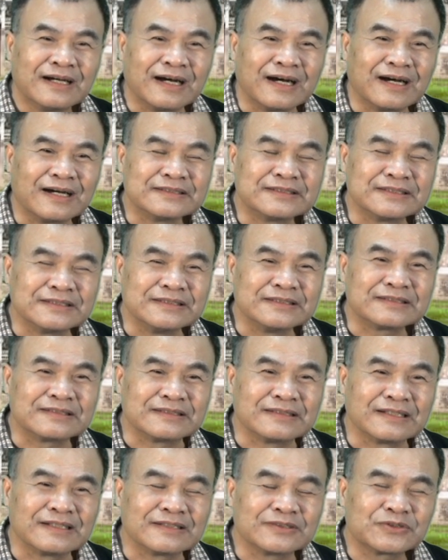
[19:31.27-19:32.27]
而即
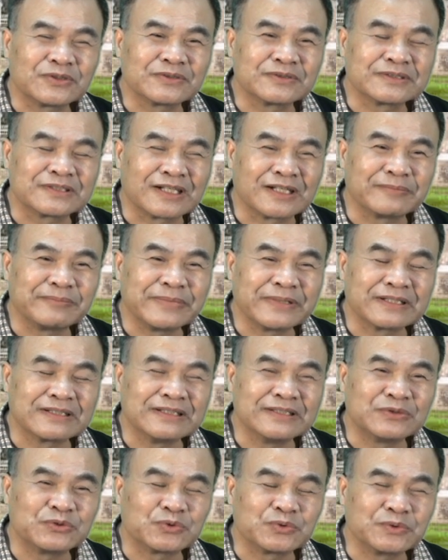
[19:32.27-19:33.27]
使呢宋朝的兵
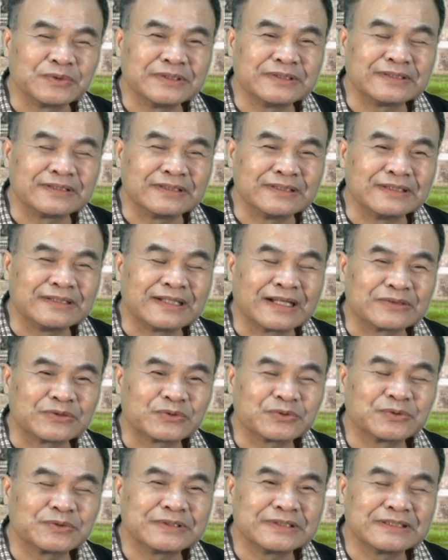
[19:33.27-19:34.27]
力足以抵挡
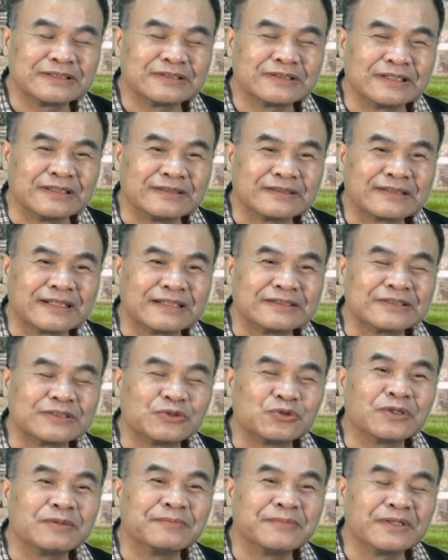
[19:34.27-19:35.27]
住金人，但是
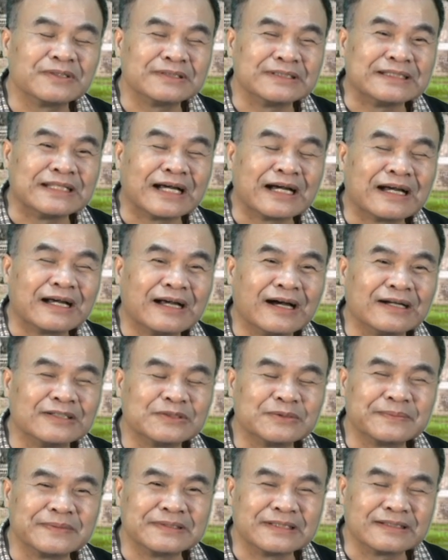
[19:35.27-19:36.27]
却没有抵挡，啊，
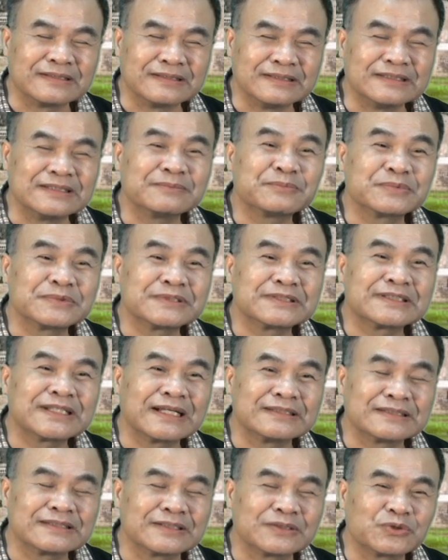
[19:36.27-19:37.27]
却没有抵挡，已经不是
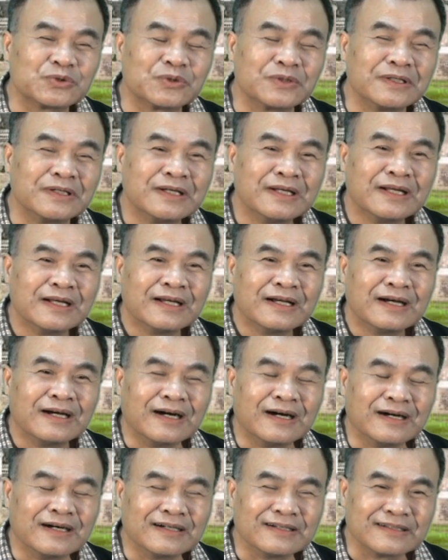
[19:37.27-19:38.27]
蔡京的错，
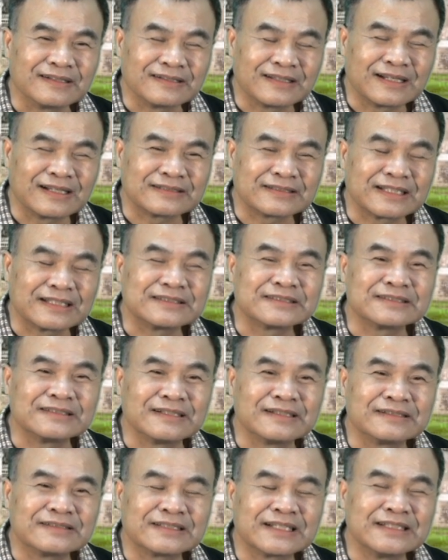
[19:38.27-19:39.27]
啊啊，但是
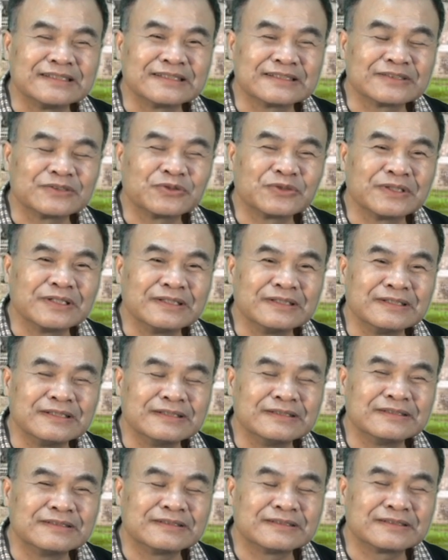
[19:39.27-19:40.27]
呢，蔡京却
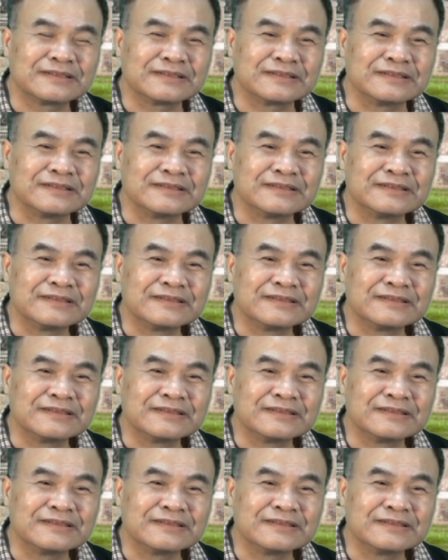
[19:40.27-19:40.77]
因此，